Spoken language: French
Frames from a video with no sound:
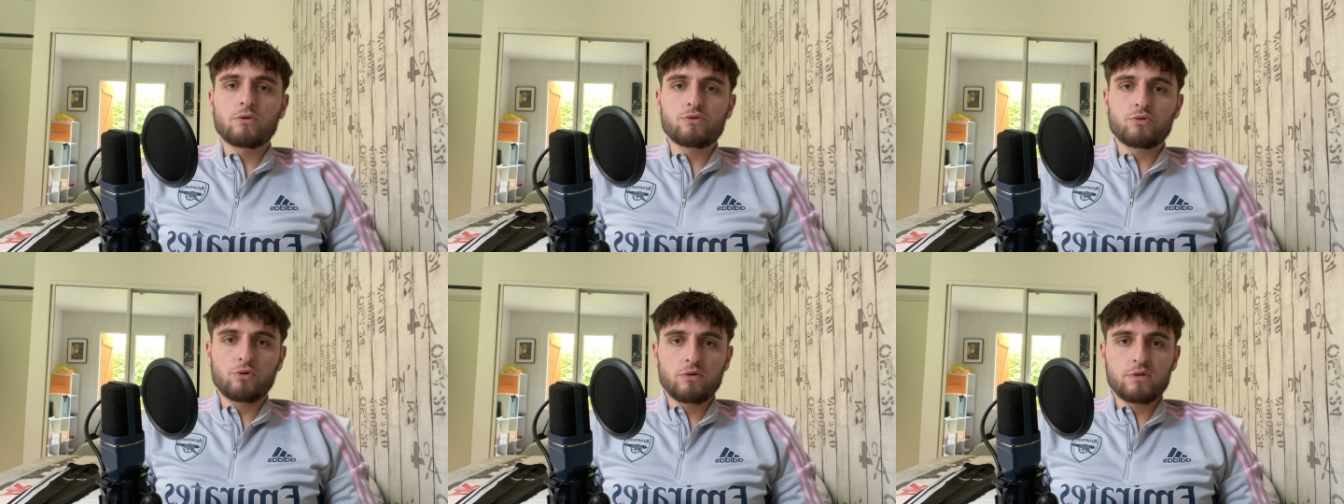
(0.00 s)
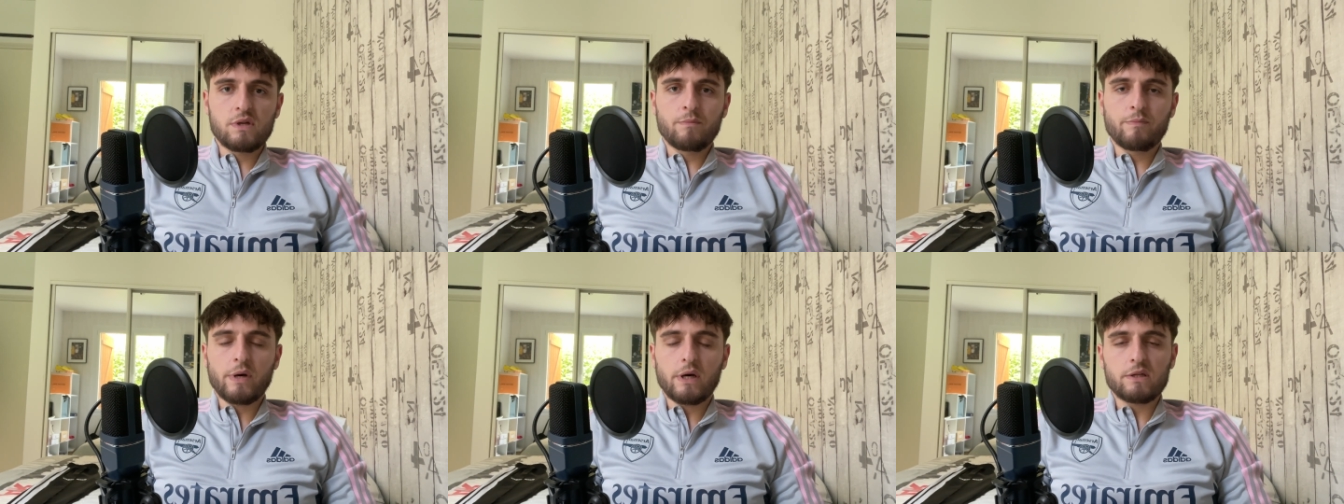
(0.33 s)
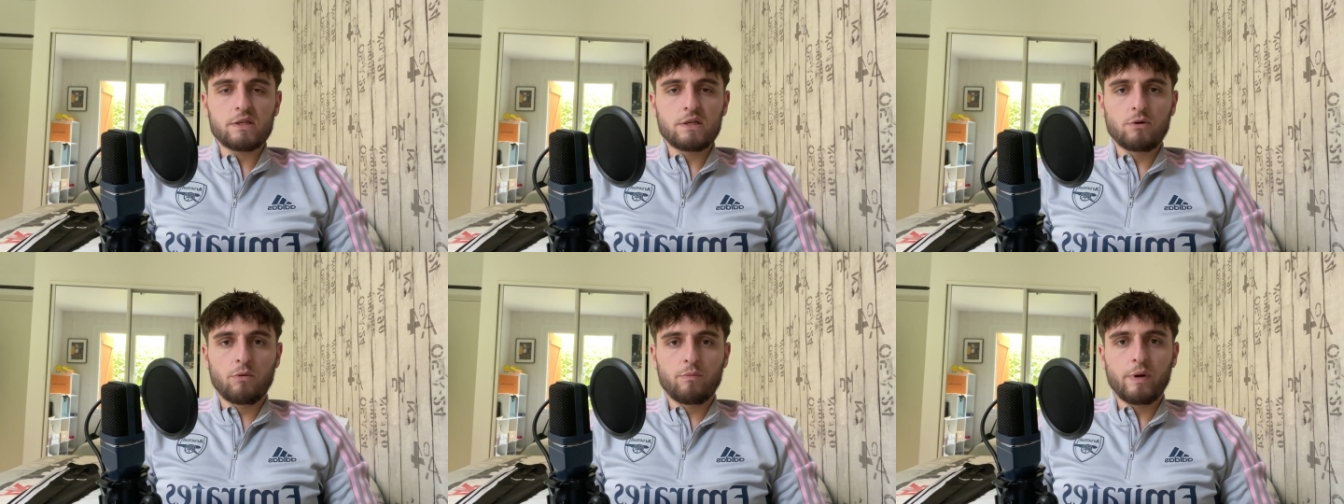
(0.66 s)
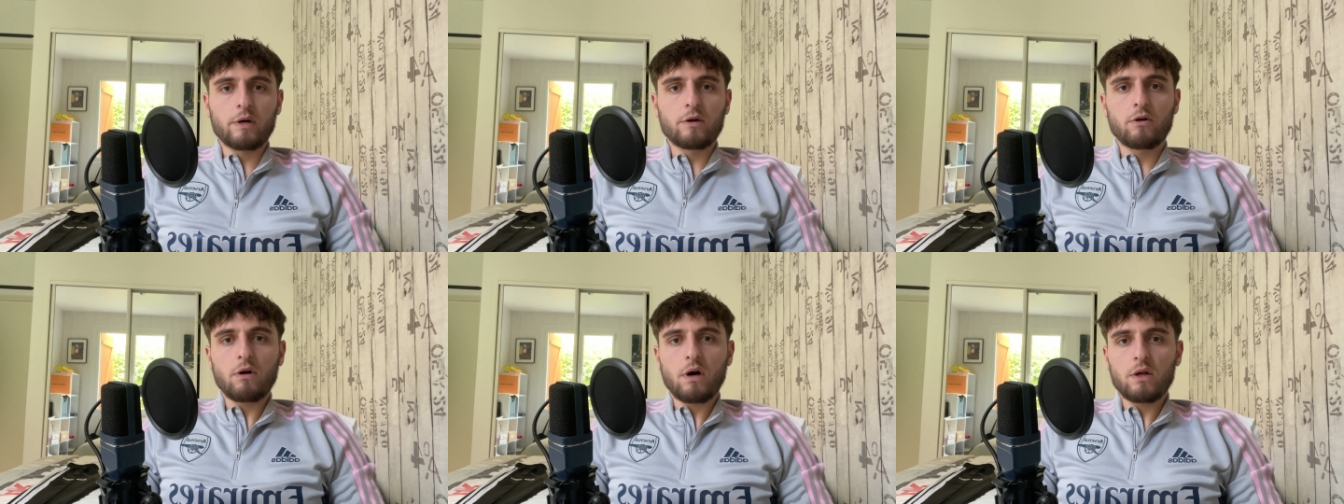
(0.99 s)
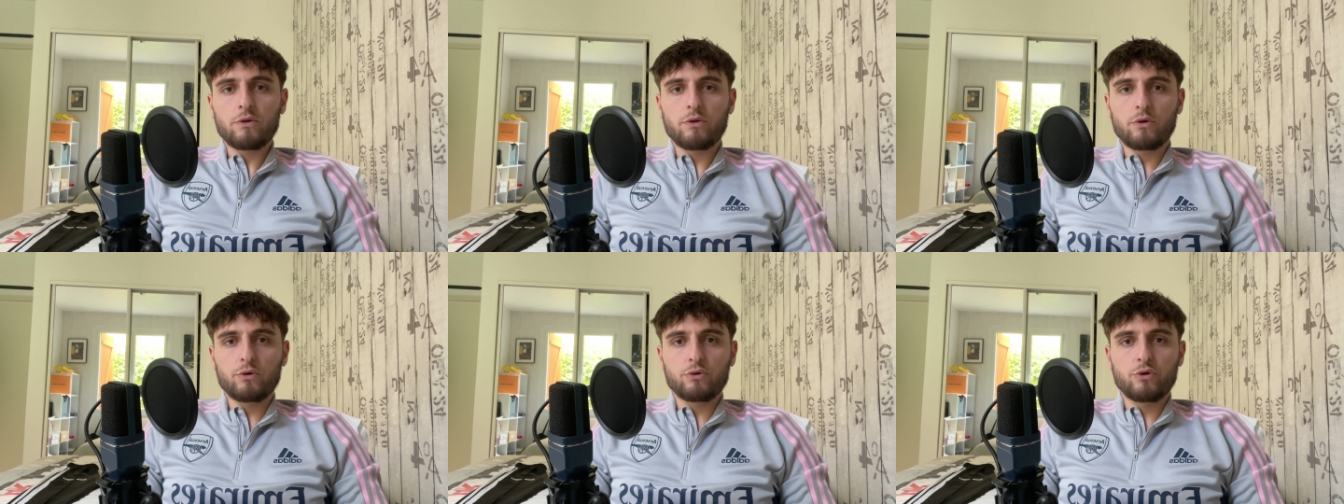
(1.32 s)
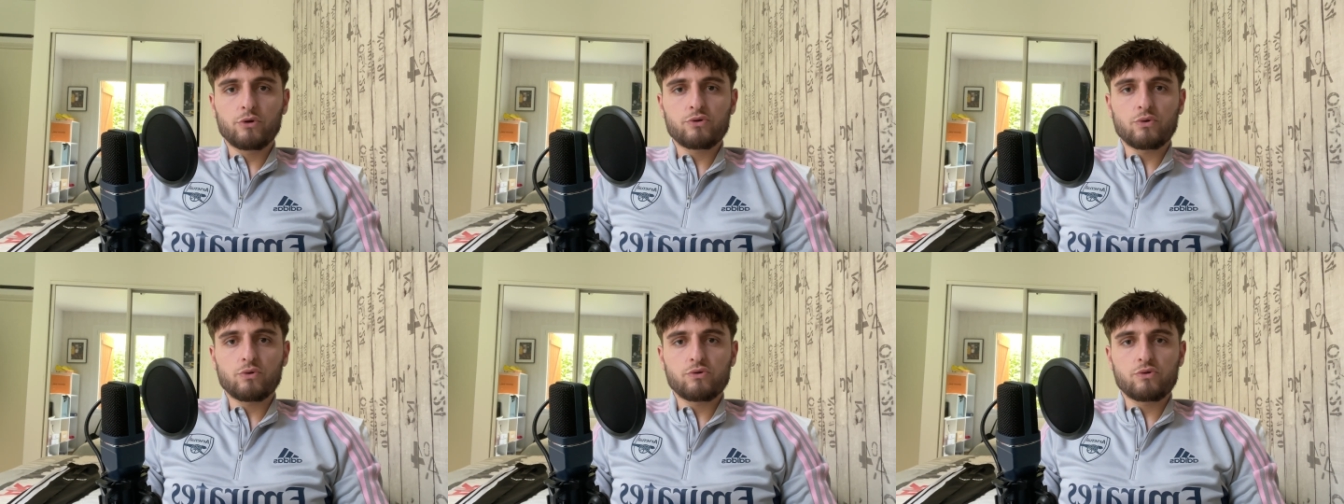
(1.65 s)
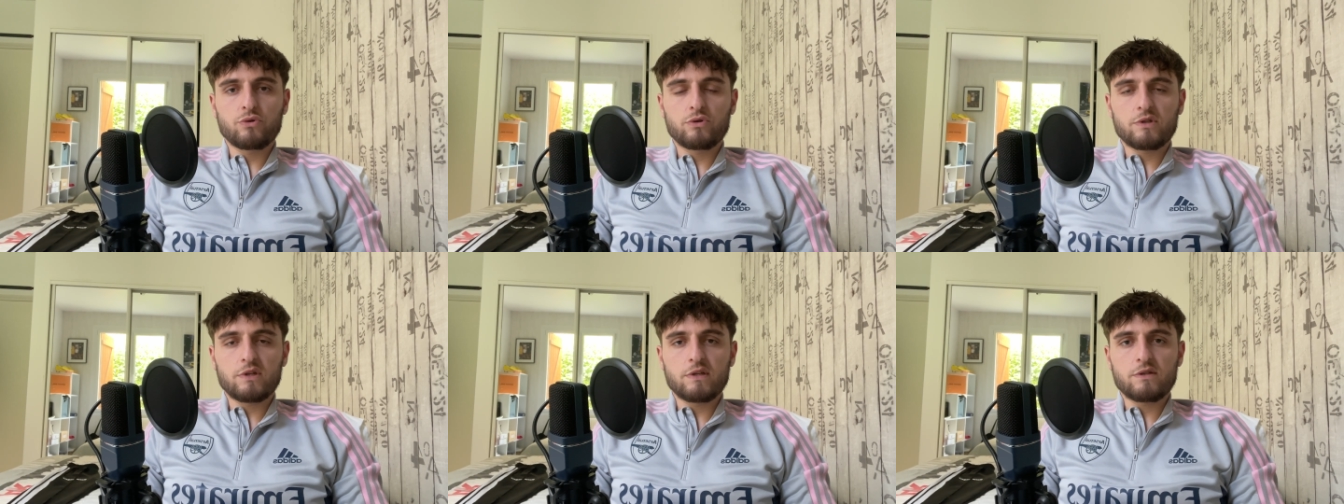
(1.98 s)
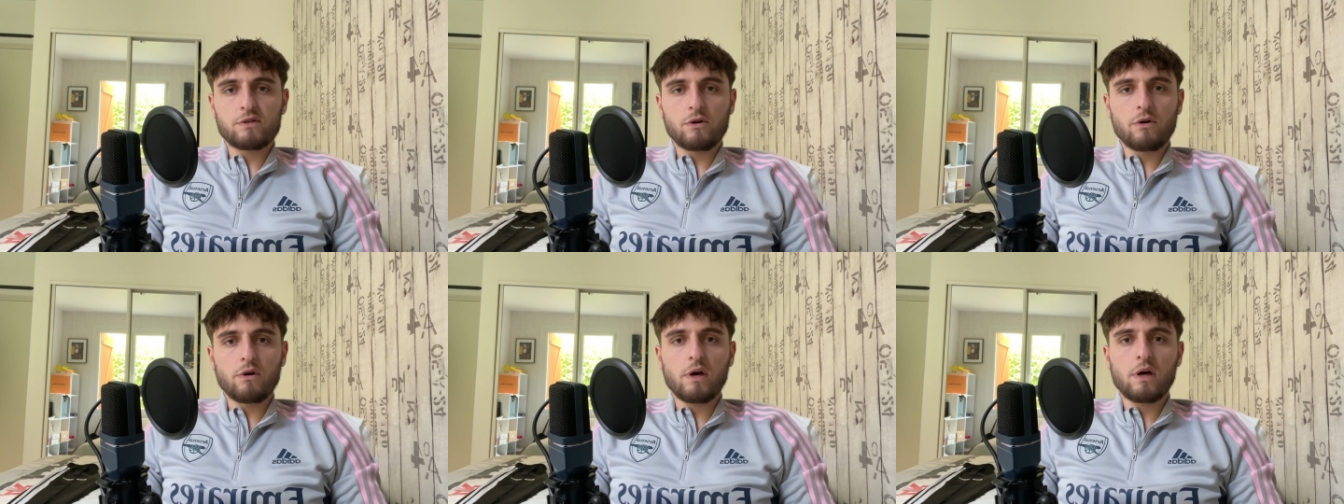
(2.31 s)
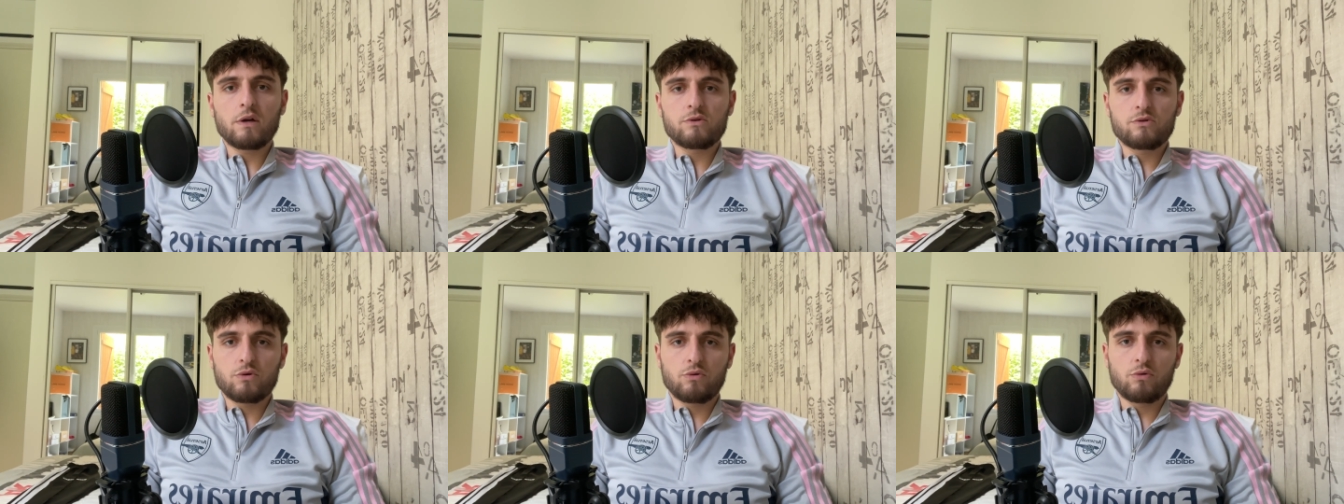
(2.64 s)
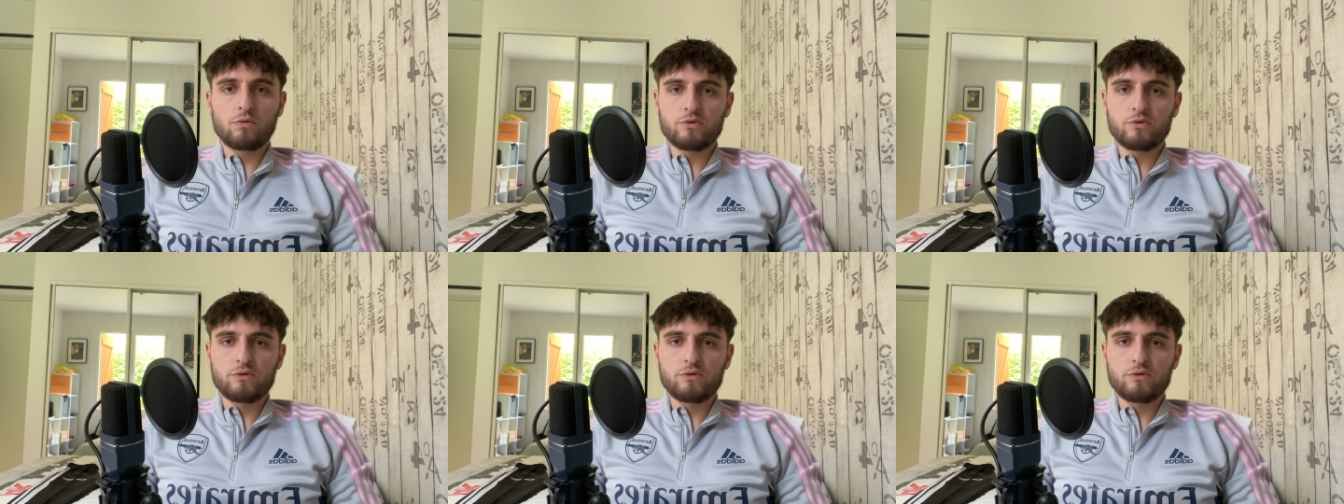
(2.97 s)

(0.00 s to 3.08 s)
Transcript: deuxième partie, on parlera de, son successeur, hein, du coup,